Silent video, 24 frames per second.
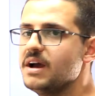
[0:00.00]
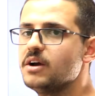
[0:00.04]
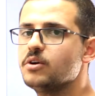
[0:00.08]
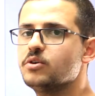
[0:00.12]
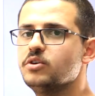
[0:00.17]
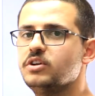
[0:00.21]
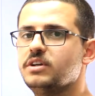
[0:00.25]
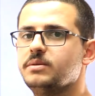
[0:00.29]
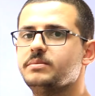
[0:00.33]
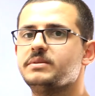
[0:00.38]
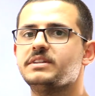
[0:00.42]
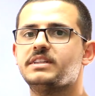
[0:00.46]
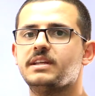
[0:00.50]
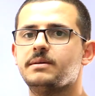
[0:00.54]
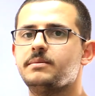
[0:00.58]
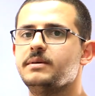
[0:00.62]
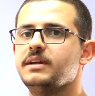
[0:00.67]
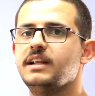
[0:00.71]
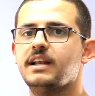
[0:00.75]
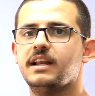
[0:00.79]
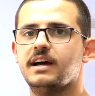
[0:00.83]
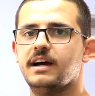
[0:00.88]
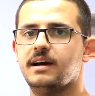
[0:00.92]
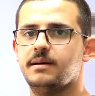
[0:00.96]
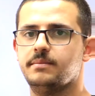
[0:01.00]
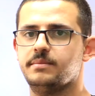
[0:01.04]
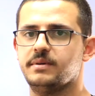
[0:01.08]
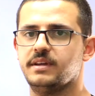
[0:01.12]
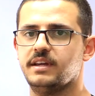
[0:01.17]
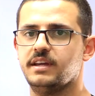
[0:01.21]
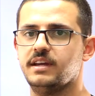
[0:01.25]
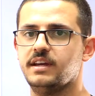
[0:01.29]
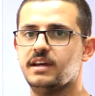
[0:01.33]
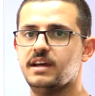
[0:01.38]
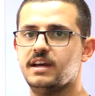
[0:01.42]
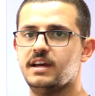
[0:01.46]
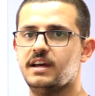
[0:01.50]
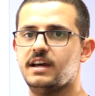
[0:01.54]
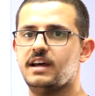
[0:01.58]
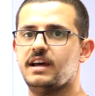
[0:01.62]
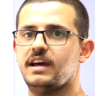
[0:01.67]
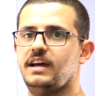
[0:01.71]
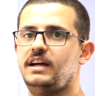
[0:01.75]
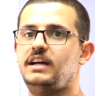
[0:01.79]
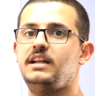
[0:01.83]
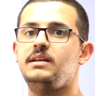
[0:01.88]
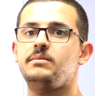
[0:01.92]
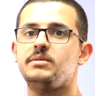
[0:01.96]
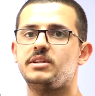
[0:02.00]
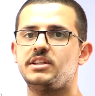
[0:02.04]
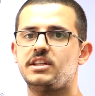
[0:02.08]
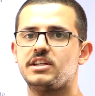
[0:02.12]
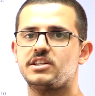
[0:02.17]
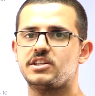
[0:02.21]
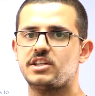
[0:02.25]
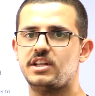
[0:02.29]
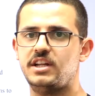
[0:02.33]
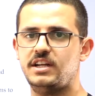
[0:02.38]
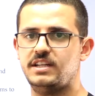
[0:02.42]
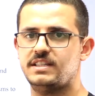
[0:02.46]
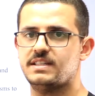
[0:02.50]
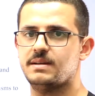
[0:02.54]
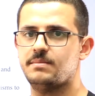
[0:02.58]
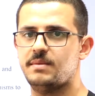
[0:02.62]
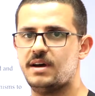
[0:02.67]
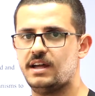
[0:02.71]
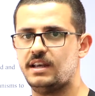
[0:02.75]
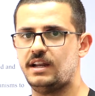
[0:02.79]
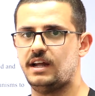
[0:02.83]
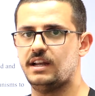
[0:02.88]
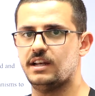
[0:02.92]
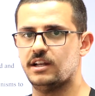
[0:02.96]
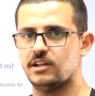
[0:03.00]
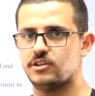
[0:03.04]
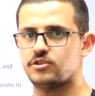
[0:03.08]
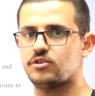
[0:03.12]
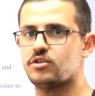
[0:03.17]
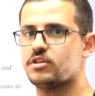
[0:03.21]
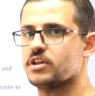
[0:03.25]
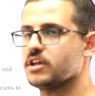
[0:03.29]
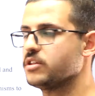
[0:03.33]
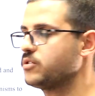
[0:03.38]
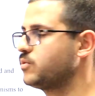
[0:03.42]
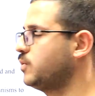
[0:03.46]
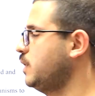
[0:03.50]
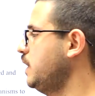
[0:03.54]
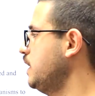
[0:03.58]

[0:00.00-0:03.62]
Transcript: ما كنا منتبهين لها بعلم التشريح زمان على الجثث